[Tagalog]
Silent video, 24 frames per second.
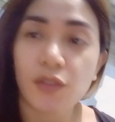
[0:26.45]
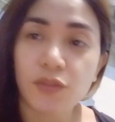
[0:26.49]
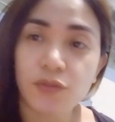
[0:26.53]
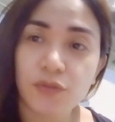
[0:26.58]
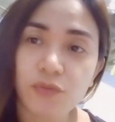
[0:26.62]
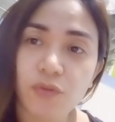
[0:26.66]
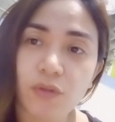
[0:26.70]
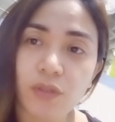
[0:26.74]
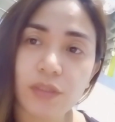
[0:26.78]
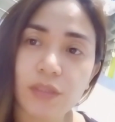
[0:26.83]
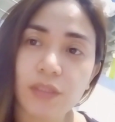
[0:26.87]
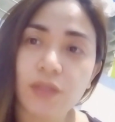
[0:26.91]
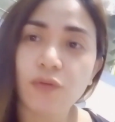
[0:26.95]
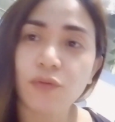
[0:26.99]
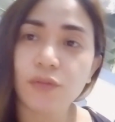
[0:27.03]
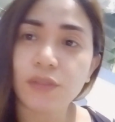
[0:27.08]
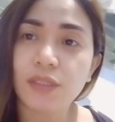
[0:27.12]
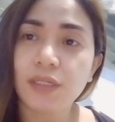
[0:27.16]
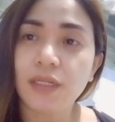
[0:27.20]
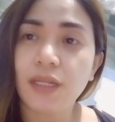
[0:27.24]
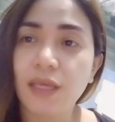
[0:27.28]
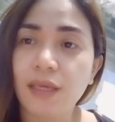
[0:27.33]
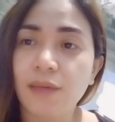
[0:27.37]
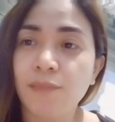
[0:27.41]
So, hindi ko
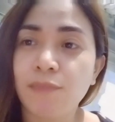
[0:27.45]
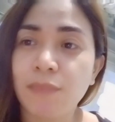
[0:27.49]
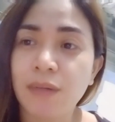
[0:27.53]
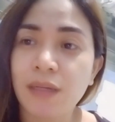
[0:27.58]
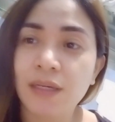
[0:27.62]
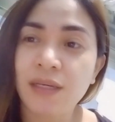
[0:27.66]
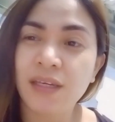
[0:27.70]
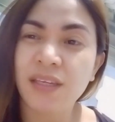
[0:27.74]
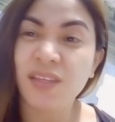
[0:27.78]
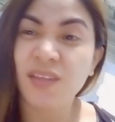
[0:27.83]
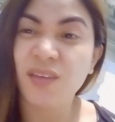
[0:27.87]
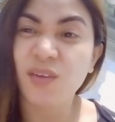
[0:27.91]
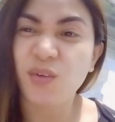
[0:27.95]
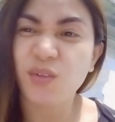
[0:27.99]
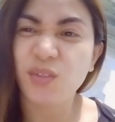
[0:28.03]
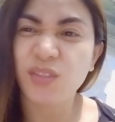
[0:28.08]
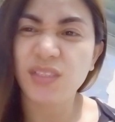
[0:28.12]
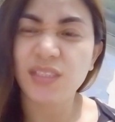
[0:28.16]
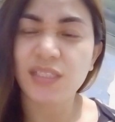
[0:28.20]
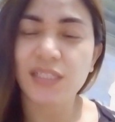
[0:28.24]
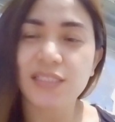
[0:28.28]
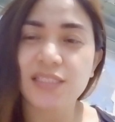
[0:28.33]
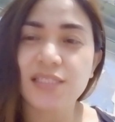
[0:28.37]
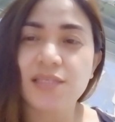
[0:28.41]
na na-vlog
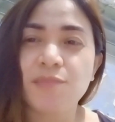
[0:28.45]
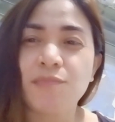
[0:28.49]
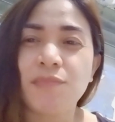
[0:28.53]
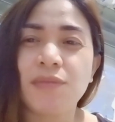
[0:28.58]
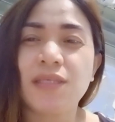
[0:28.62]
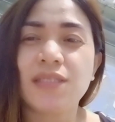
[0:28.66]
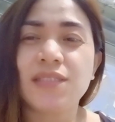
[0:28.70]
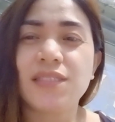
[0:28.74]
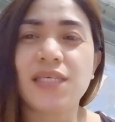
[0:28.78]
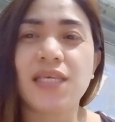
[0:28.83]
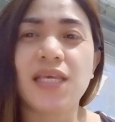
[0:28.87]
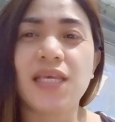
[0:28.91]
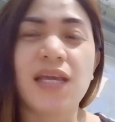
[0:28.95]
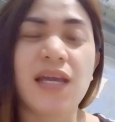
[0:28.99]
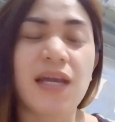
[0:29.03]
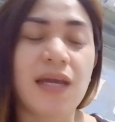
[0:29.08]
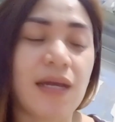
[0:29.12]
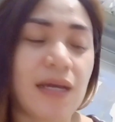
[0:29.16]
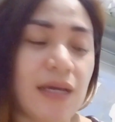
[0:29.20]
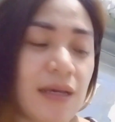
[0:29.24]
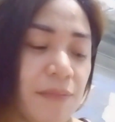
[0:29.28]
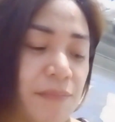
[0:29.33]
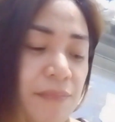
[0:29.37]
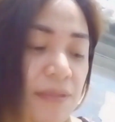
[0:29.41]
yun kasi busy nga
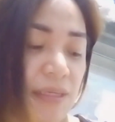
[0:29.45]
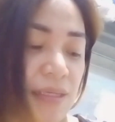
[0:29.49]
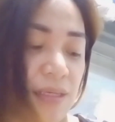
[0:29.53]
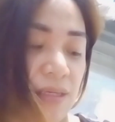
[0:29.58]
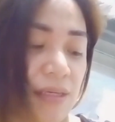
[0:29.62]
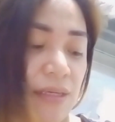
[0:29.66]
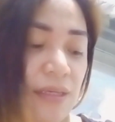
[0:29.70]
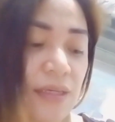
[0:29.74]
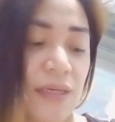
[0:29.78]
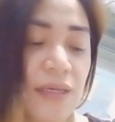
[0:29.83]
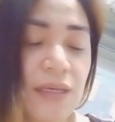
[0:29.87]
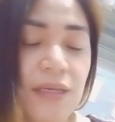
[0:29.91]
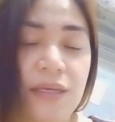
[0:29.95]
kami